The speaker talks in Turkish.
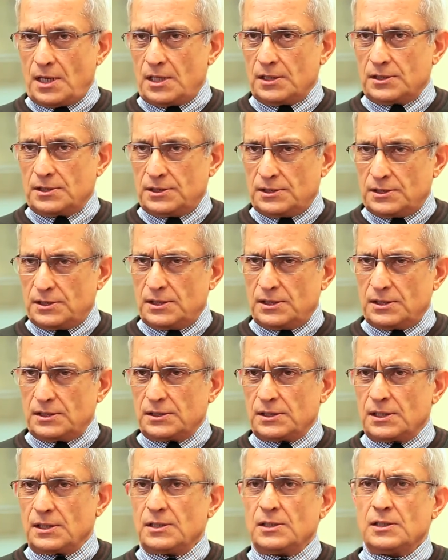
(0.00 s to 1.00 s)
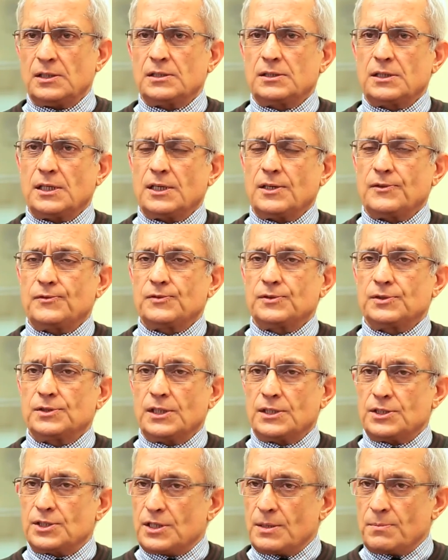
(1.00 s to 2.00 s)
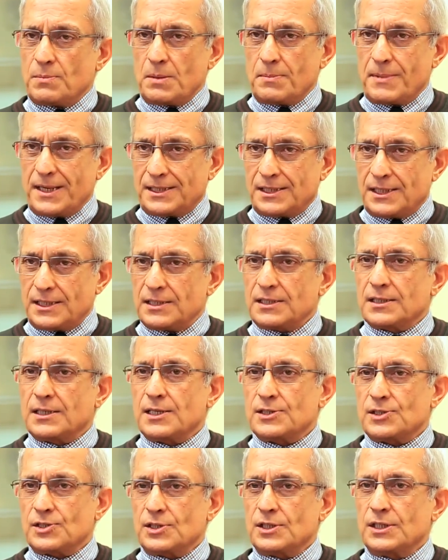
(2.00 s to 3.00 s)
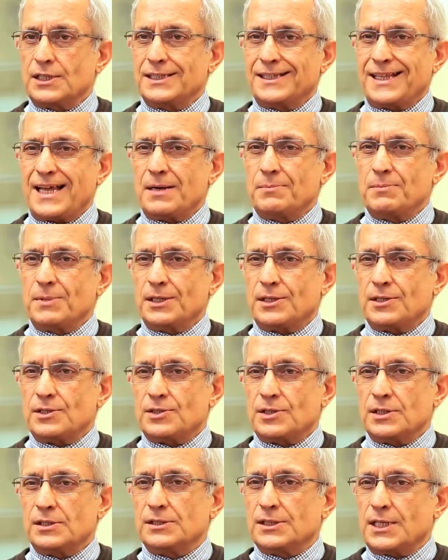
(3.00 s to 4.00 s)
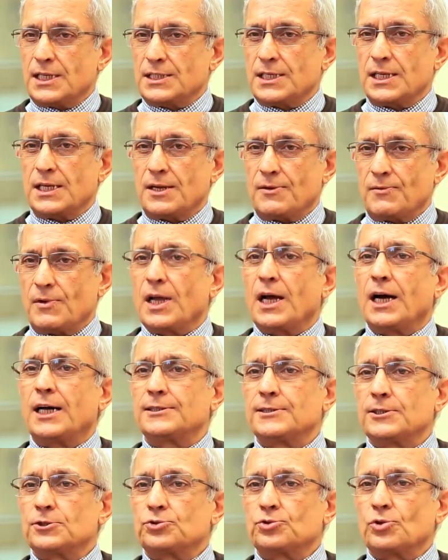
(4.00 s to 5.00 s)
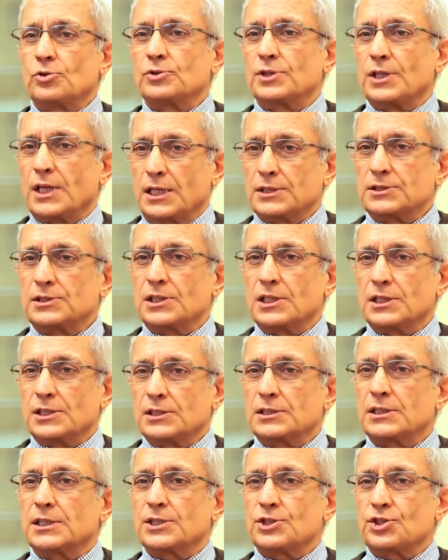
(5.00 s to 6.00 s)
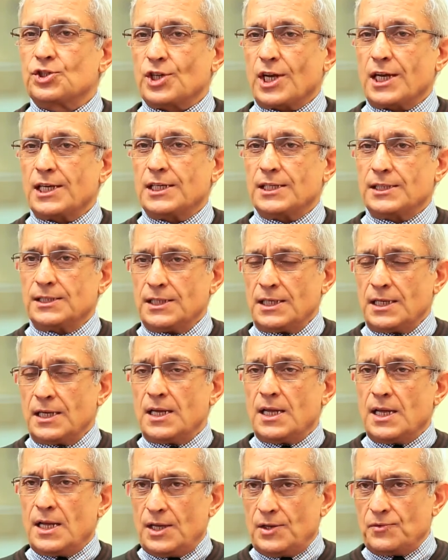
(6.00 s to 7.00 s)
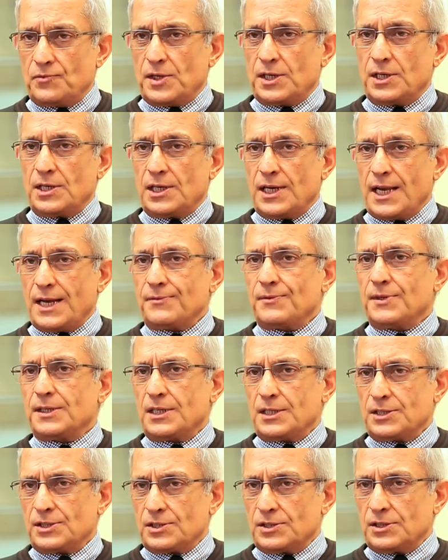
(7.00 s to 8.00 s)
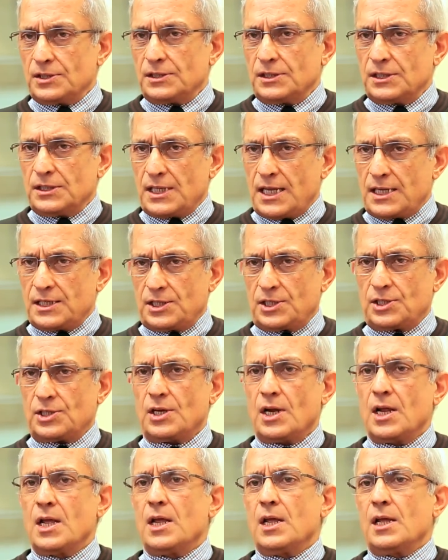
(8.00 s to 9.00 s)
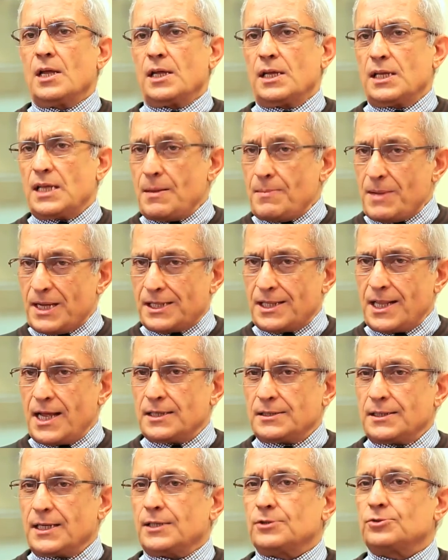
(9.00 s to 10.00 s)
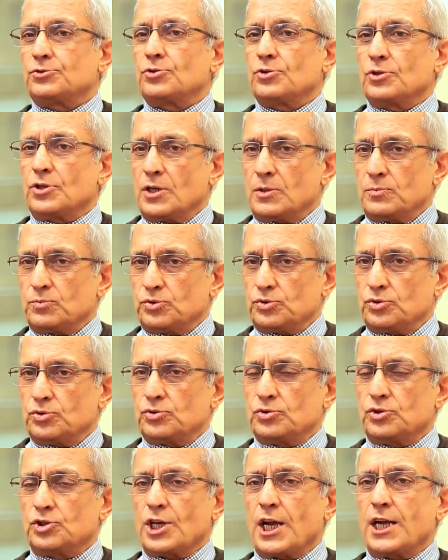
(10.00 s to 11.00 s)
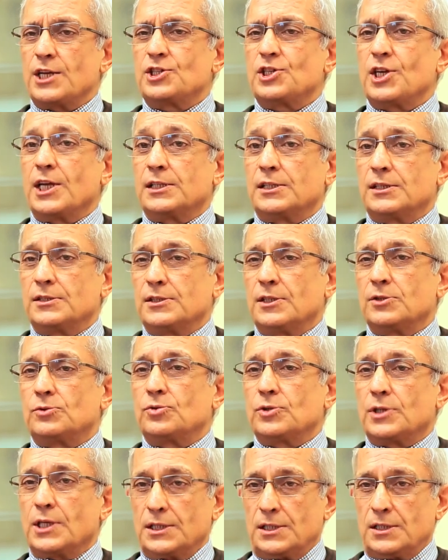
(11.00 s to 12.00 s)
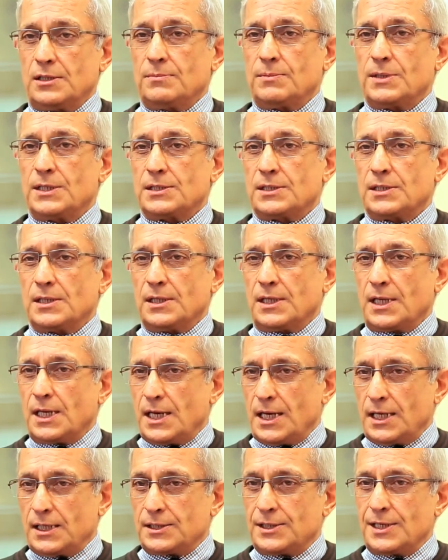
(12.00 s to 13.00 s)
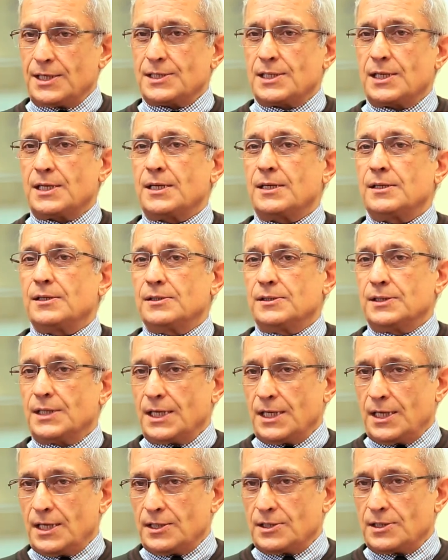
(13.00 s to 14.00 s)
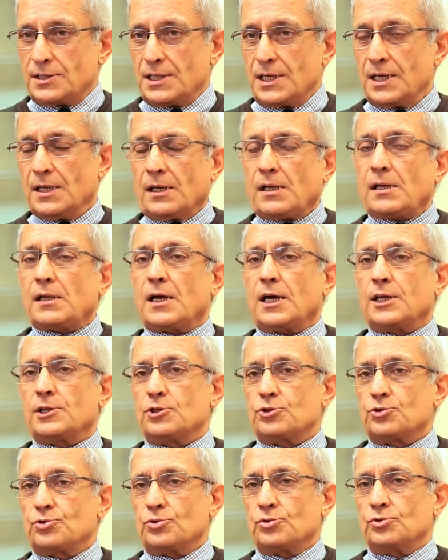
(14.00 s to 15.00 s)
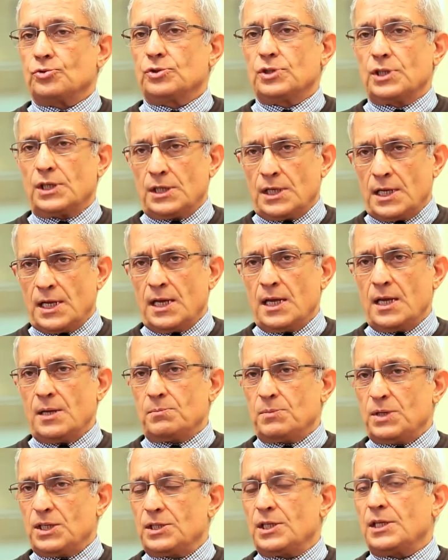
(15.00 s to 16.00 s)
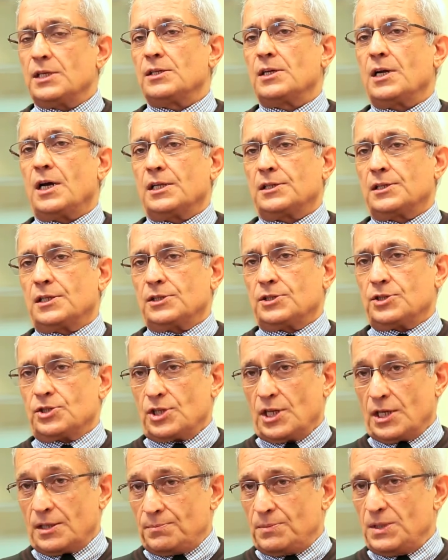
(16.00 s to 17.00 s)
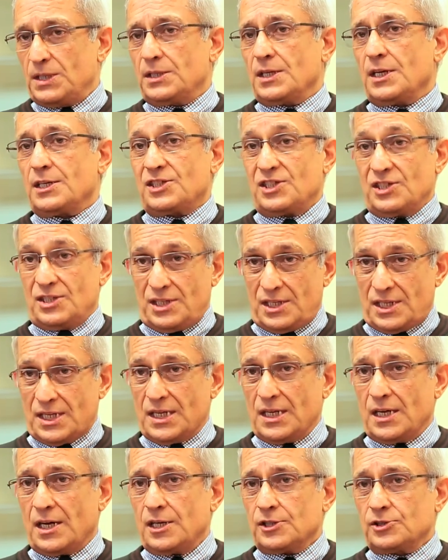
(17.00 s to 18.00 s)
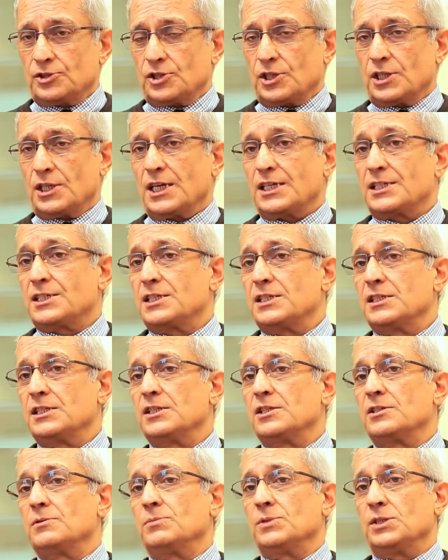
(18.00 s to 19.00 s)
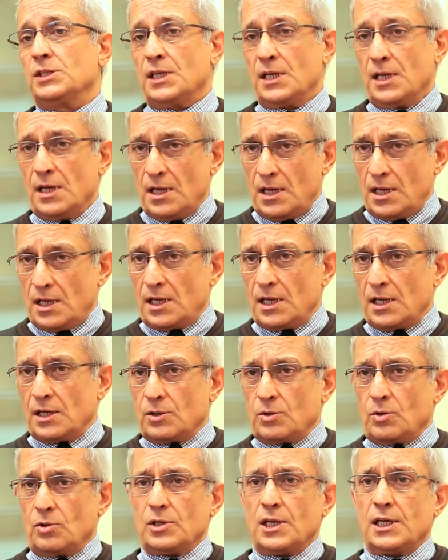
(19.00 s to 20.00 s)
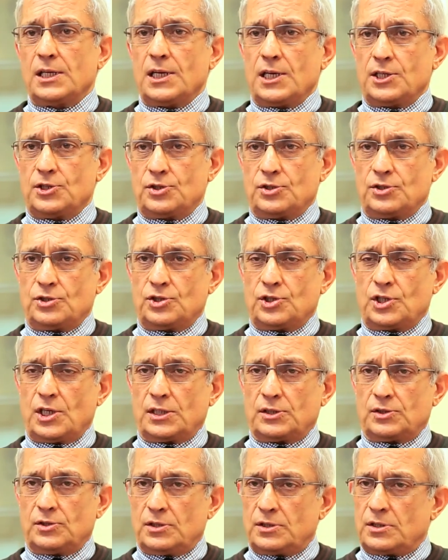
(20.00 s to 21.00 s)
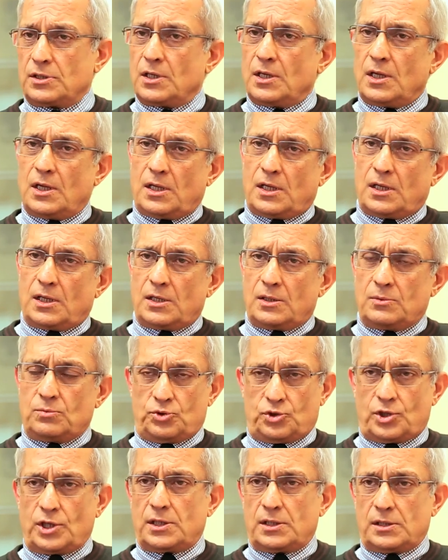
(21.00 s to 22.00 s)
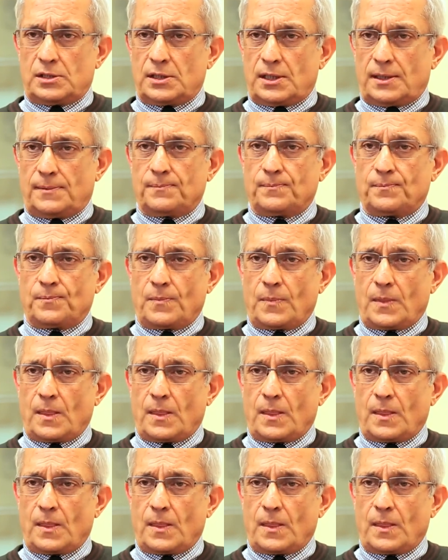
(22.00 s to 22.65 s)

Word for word: Halkın e, tarafından işte bebeklerin gazını gidermek için rezene veya anasonla hazırladıkları çayları verirler ve gazını giderir. E, yemeklerden sonra bunun çay şeklinde tüketilmesi gerek rezenenin gerekse anasonun yine mideyi rahatlatacak, mide asidini arttırarak sindirimini e, kolaylaştıracaktır. E, bu şekilde.